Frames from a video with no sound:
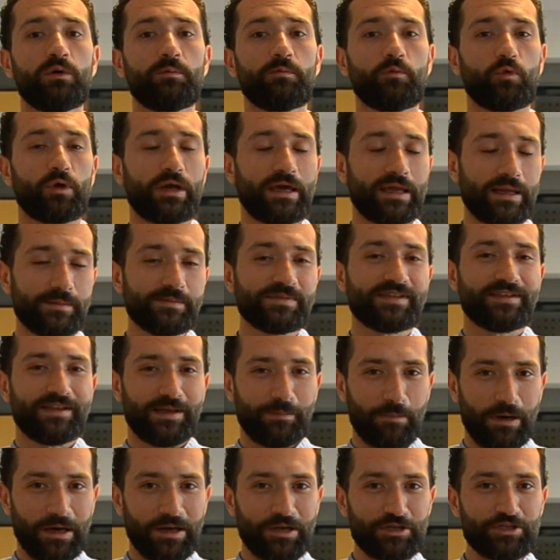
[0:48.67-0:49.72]
وكرمز
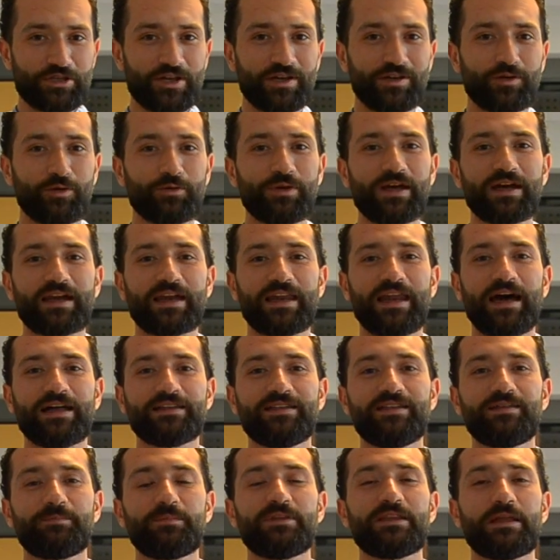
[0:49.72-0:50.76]
للمهرجان هناك
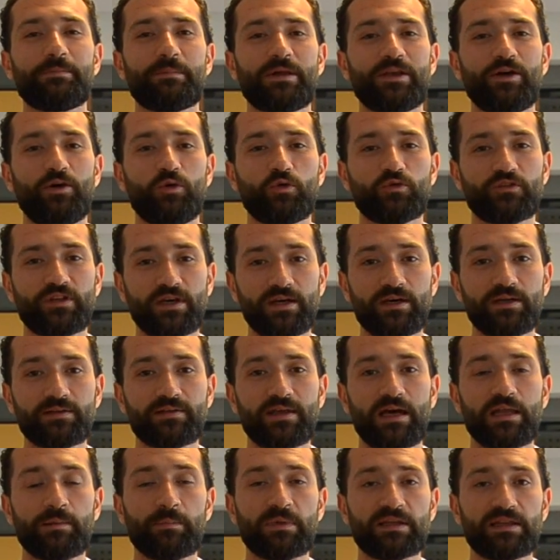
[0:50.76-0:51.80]
العديد من المنحوتات
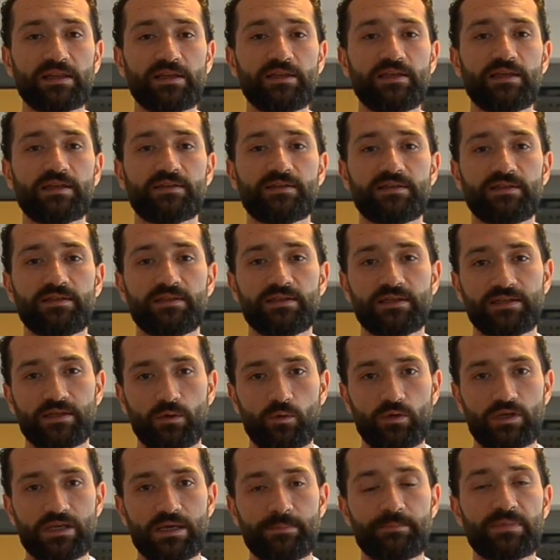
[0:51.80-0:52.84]
المطلية
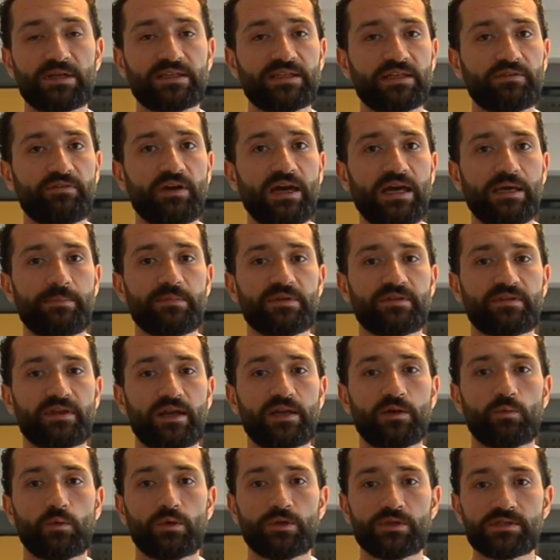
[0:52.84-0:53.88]
يدويا بارتفاع
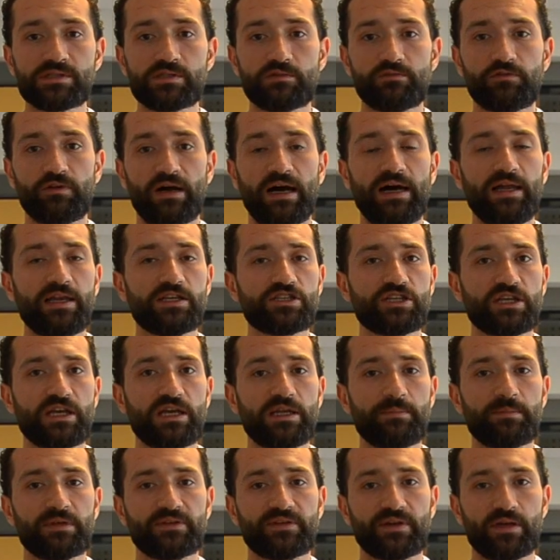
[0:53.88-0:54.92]
مترين ونصف على
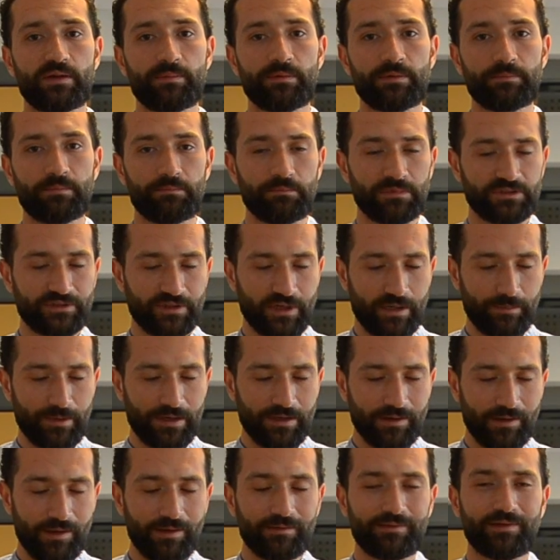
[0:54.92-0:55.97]
شكل
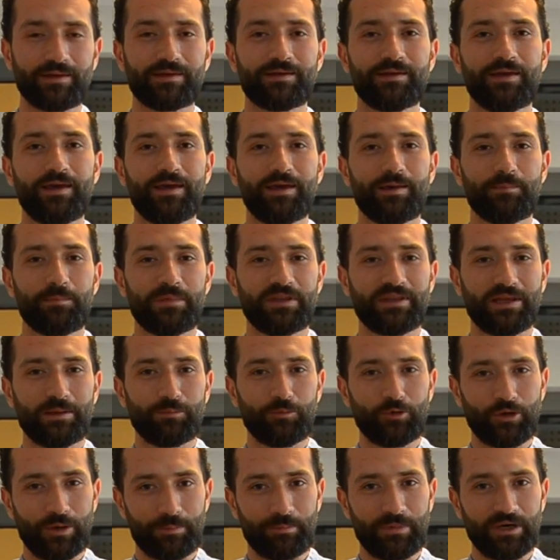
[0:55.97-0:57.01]
مطربانات من
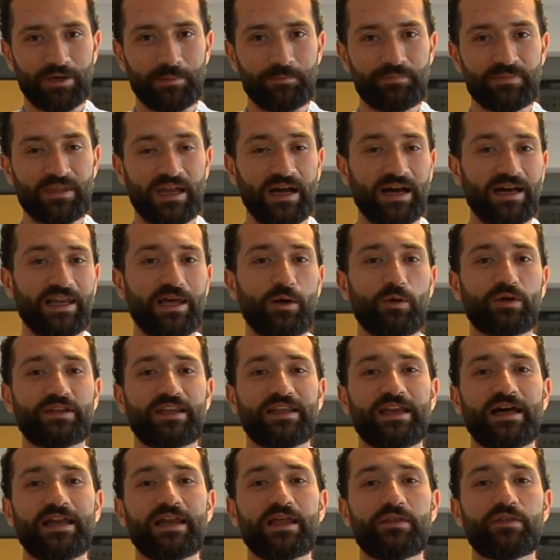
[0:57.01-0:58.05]
المربى علاوة
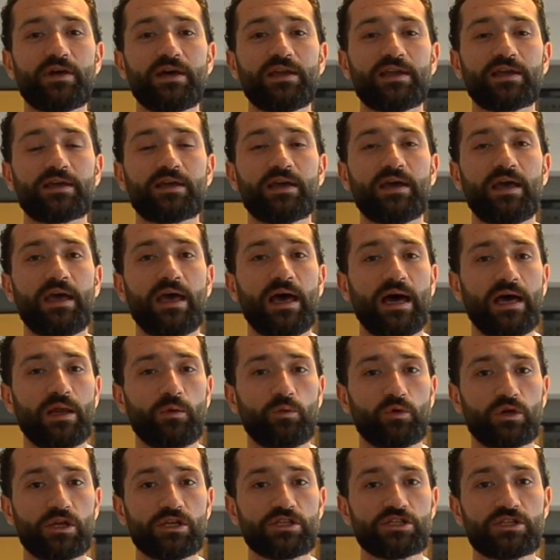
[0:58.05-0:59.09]
على ذلك
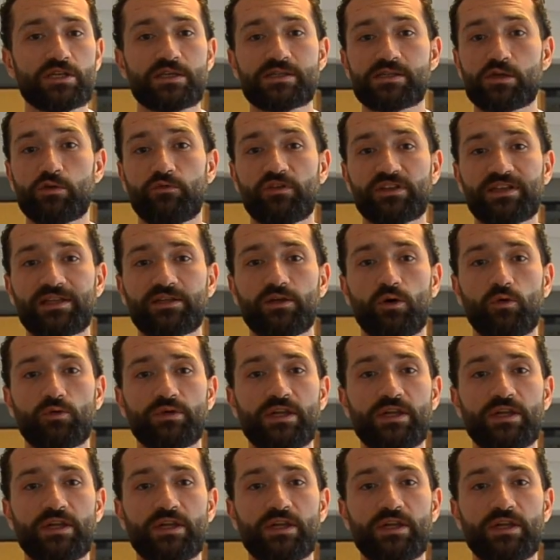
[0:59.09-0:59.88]
الورش سوف تدعو